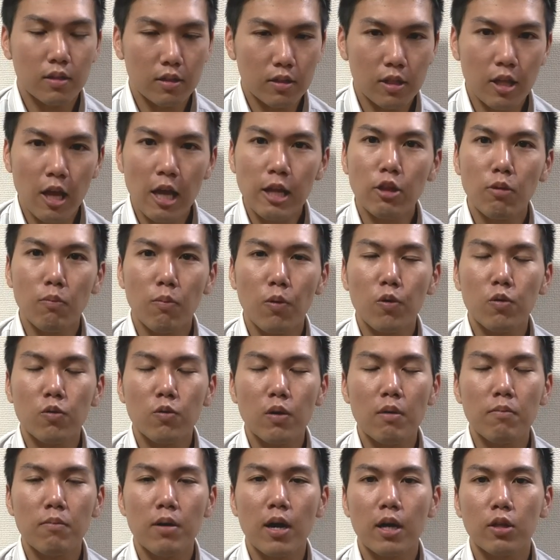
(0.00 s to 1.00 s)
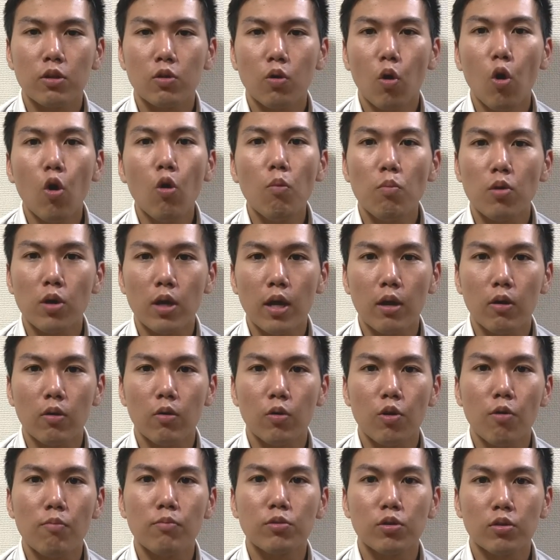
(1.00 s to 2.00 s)
であと僕はまああの本も結
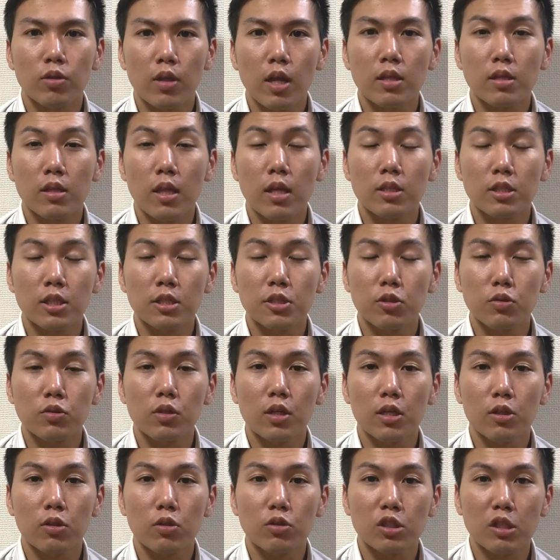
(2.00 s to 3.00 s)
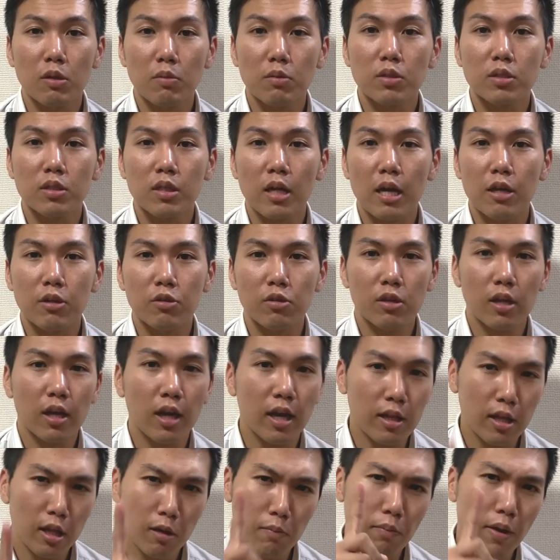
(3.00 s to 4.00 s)
構読むので電子書籍としても使えるので
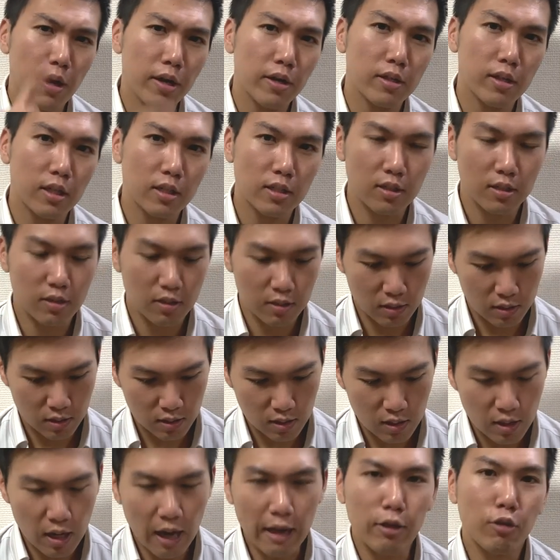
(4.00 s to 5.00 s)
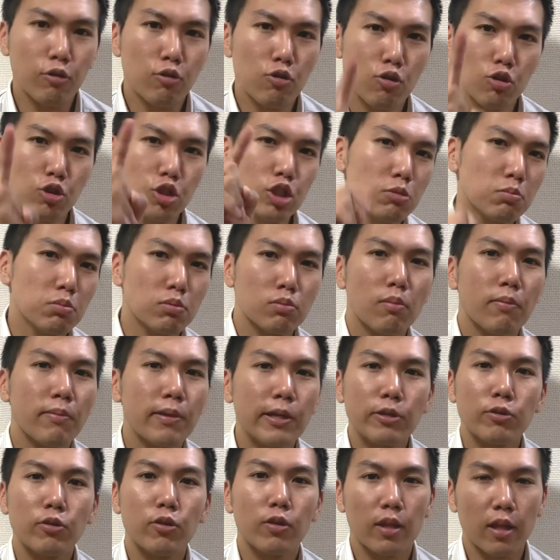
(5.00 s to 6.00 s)
かなり便利ですあと YouTube も見
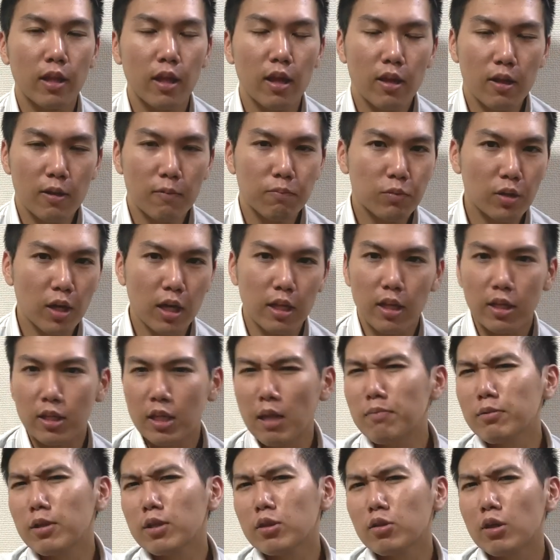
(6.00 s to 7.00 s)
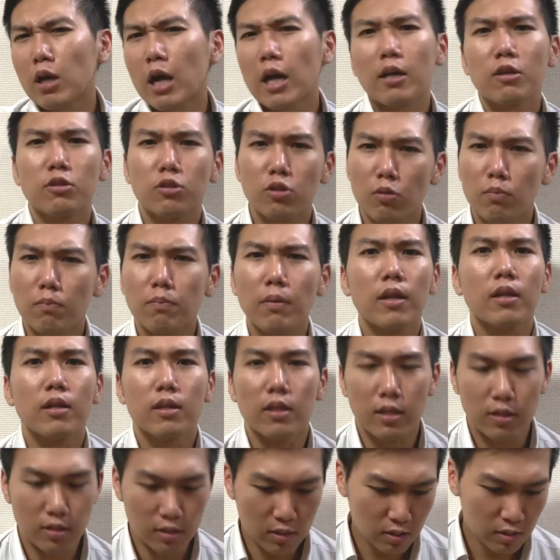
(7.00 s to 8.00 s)
るのでねかなりタブレットがあると便利
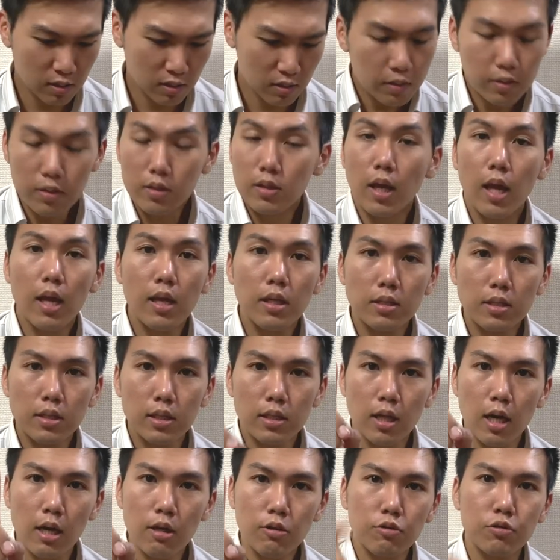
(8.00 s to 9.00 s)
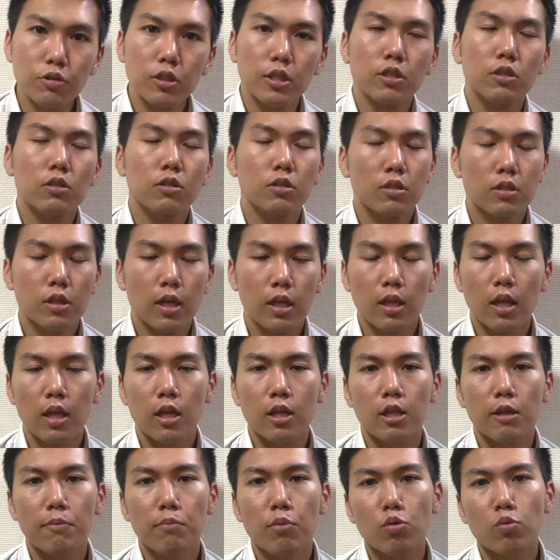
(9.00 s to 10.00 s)
です電子楽譜にするあた
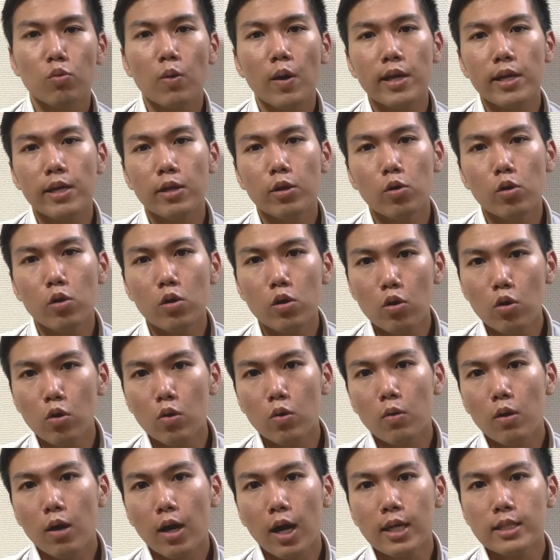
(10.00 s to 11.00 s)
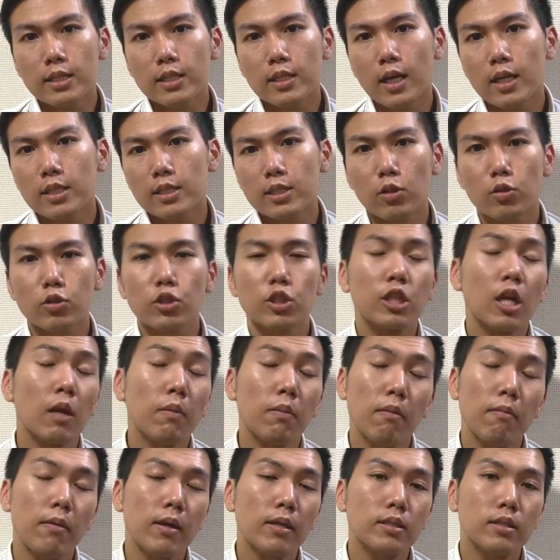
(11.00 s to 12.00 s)
りに僕はいろいろカチカチと調
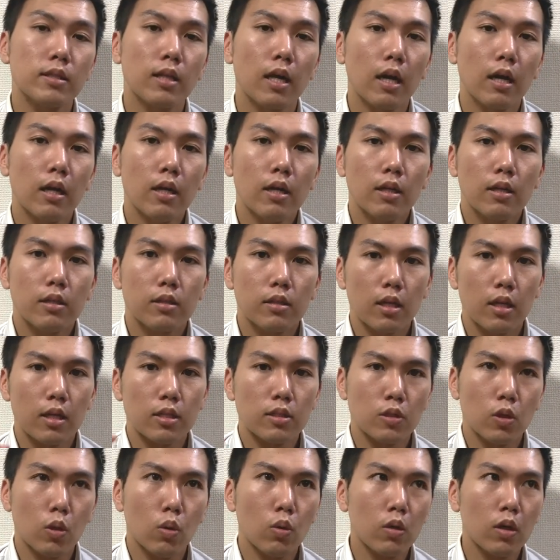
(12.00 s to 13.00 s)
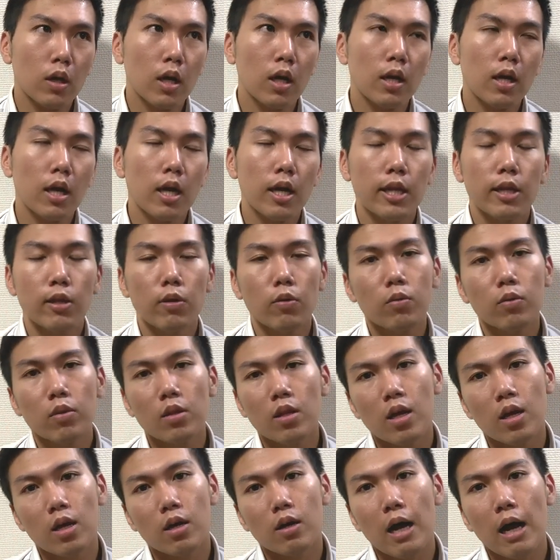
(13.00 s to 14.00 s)
べましたでそこからいろん
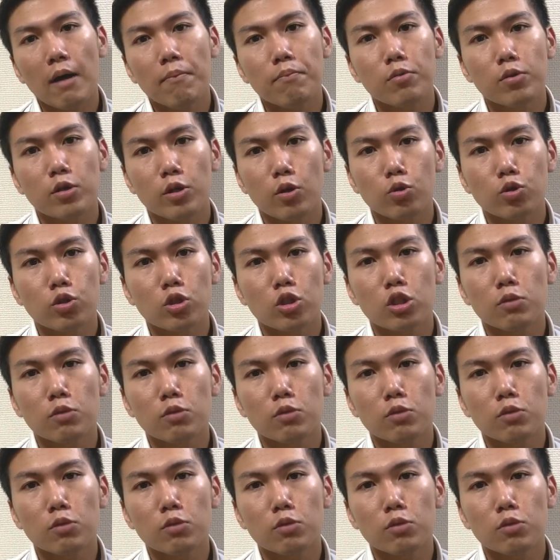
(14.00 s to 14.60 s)
なアプリおす